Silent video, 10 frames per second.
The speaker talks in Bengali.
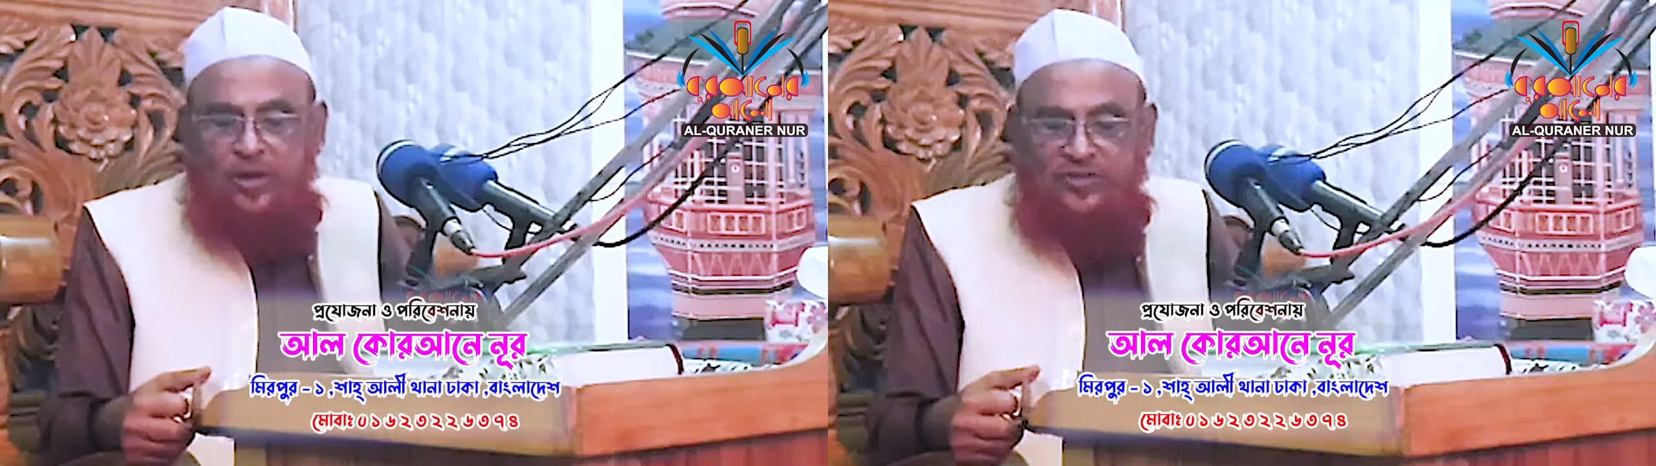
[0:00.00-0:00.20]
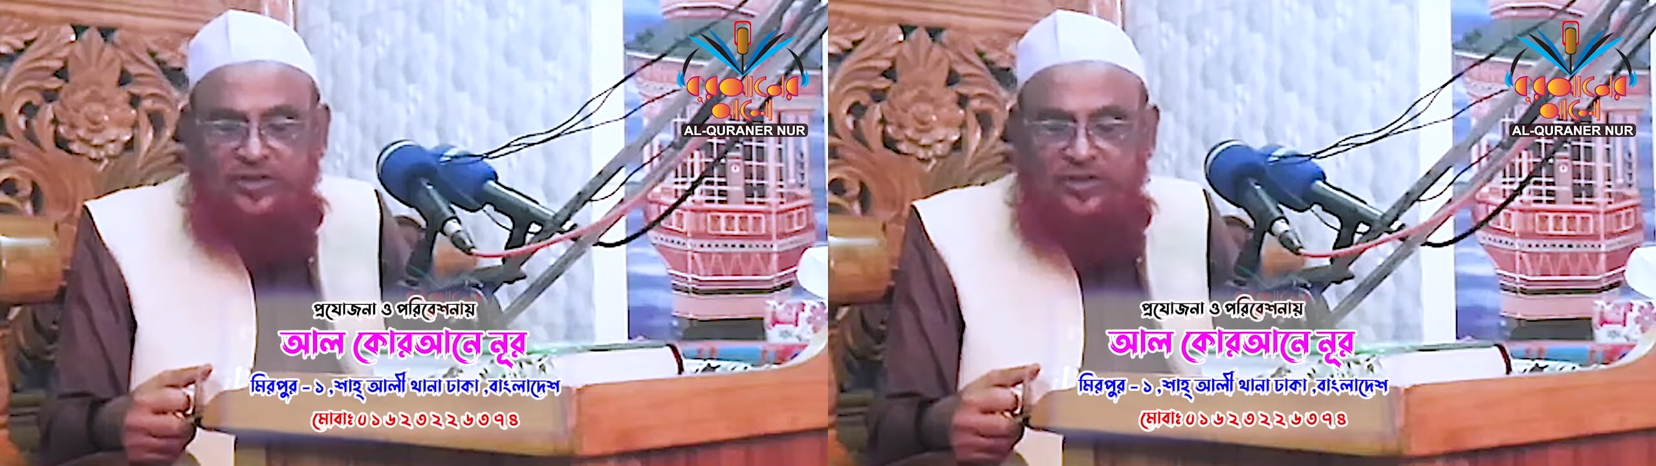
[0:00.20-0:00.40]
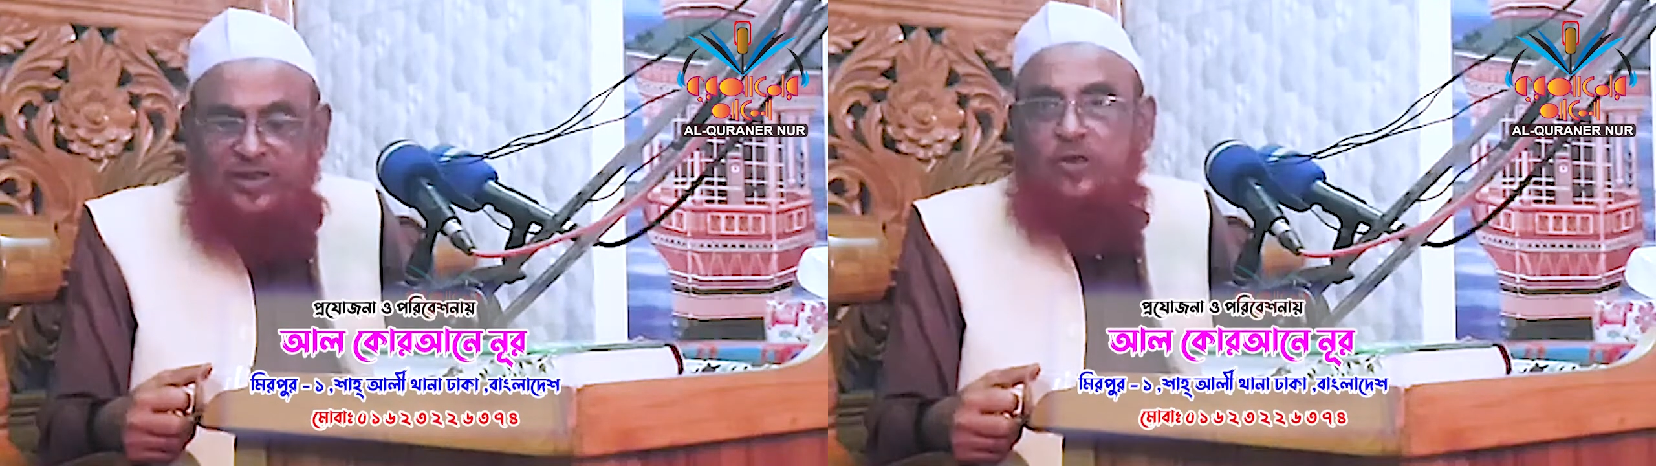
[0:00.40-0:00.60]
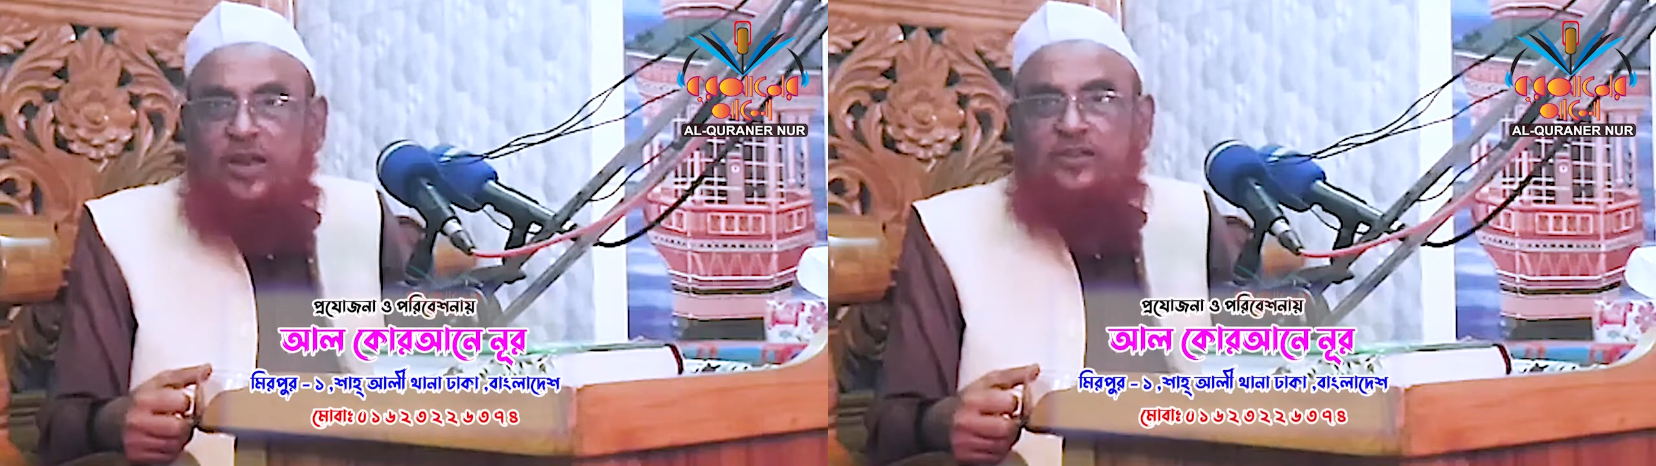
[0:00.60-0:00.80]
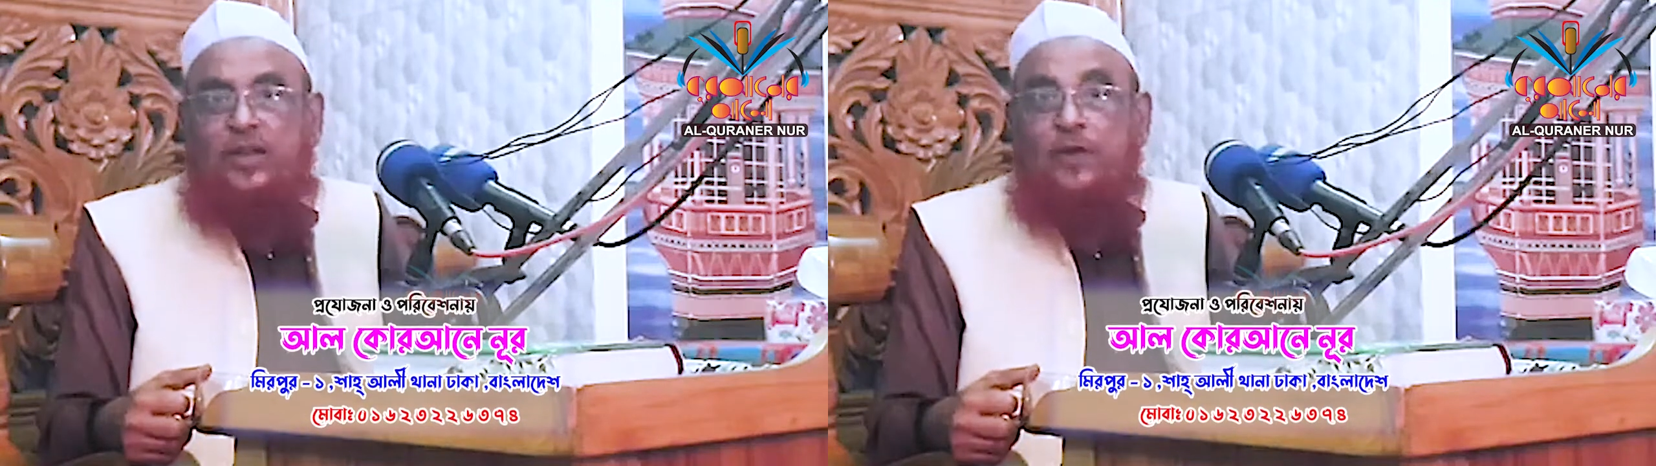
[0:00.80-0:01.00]
করাইছি কিনা
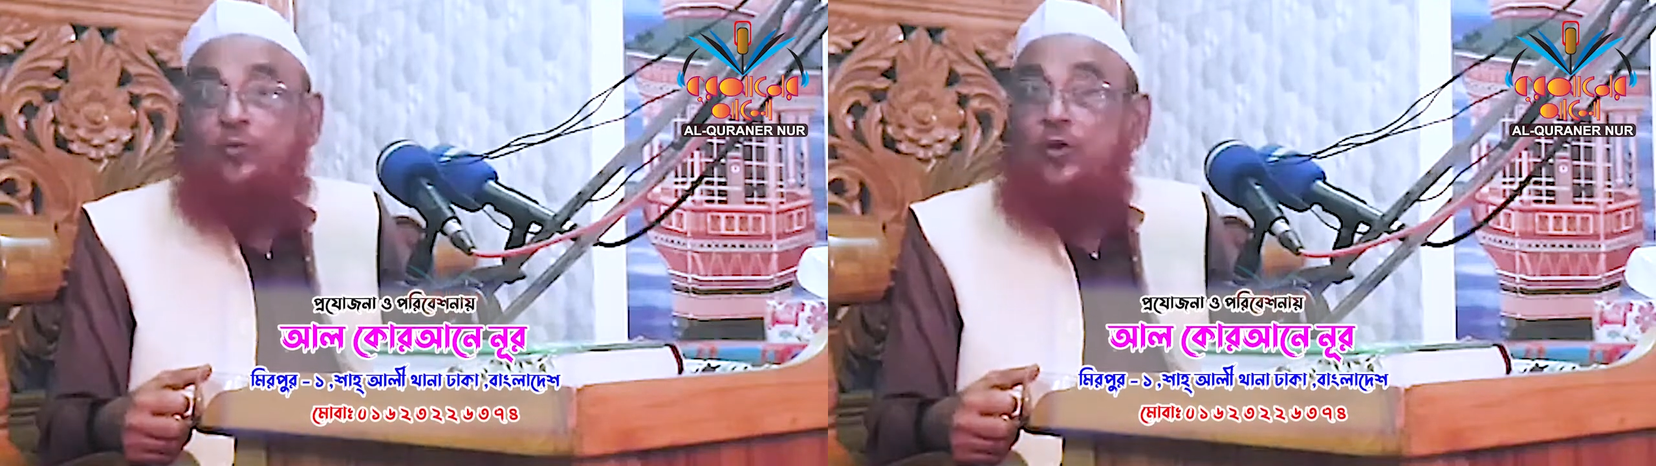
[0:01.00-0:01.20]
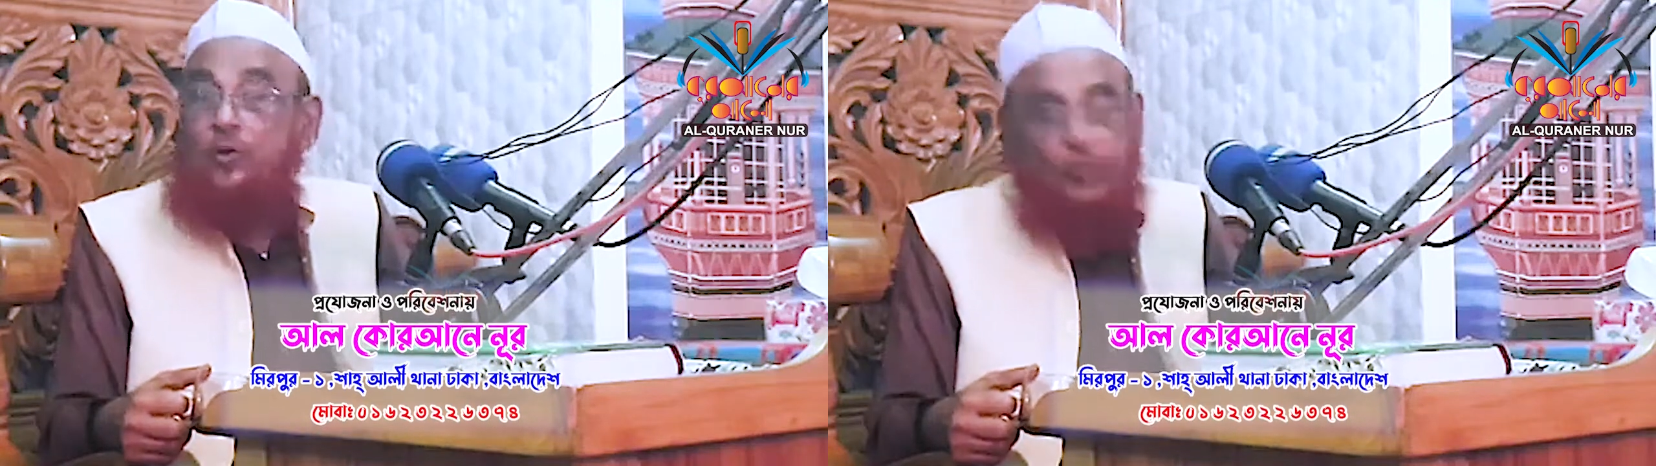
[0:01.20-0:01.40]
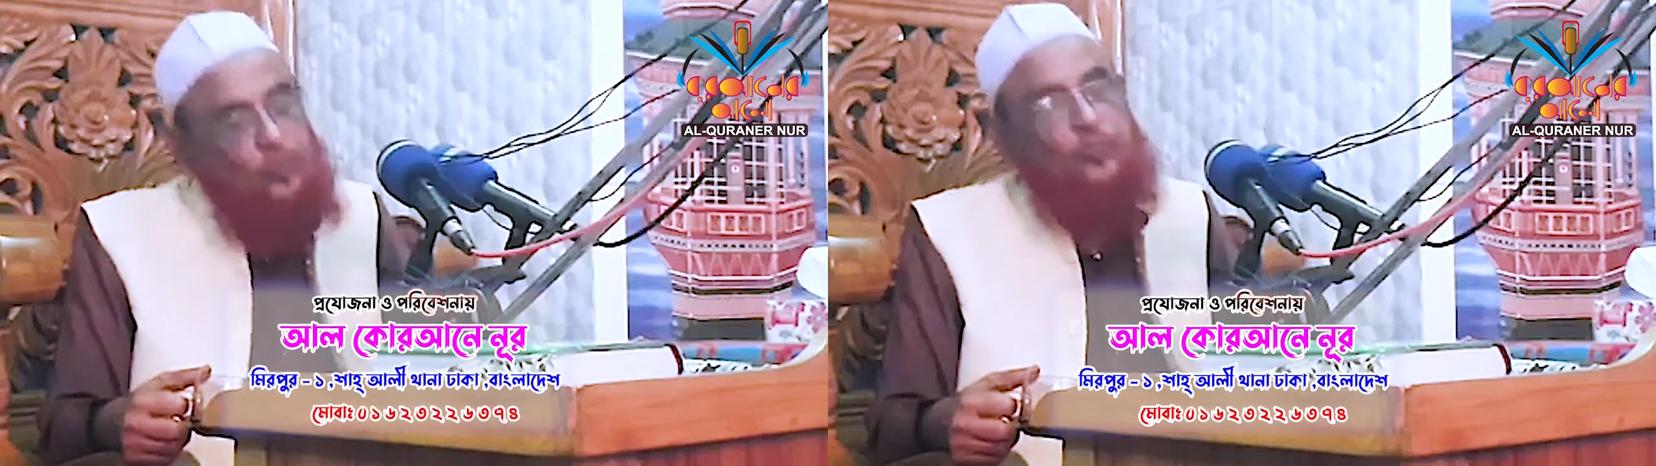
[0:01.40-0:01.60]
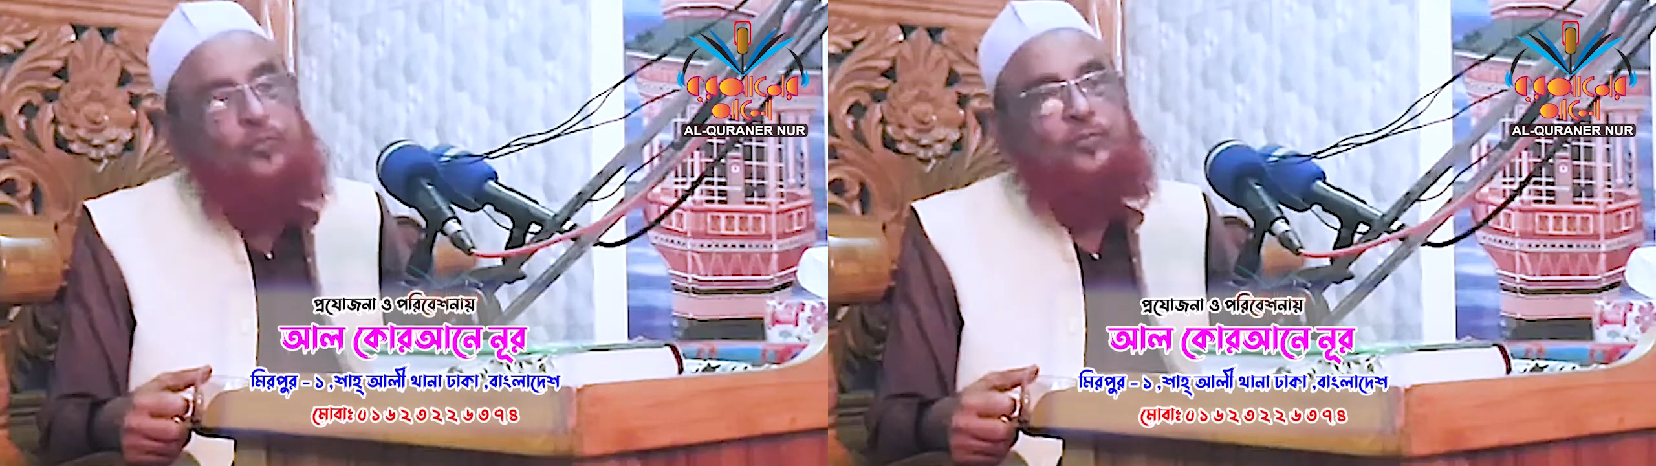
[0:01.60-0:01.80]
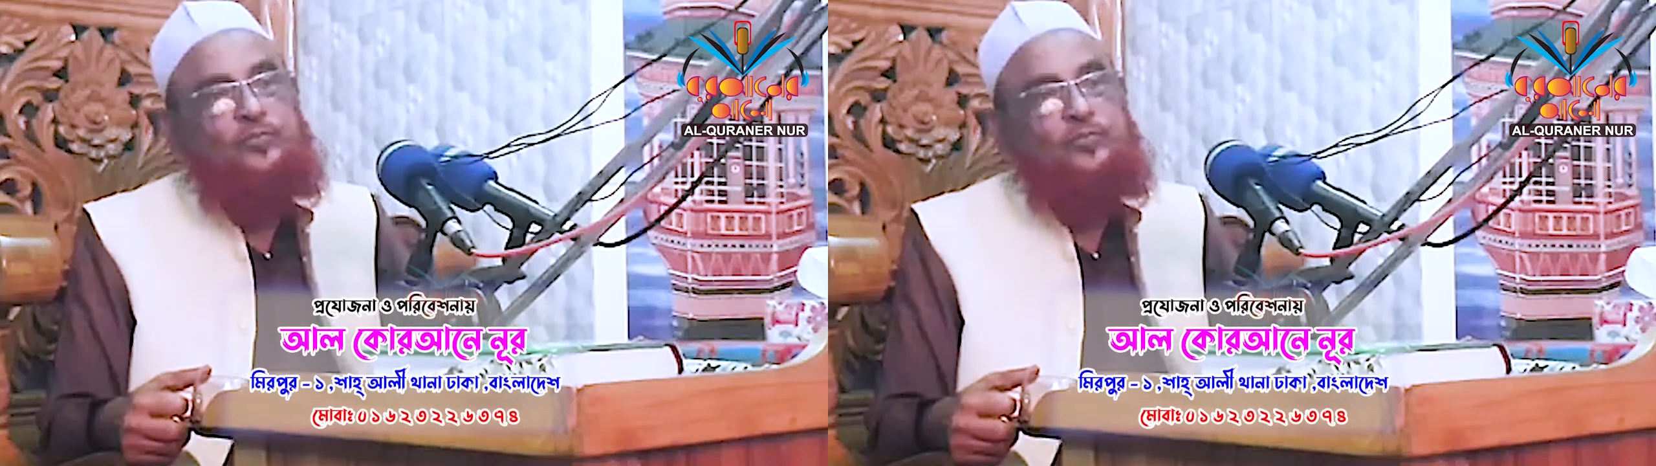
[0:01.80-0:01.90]
করাইছি না পরে কইব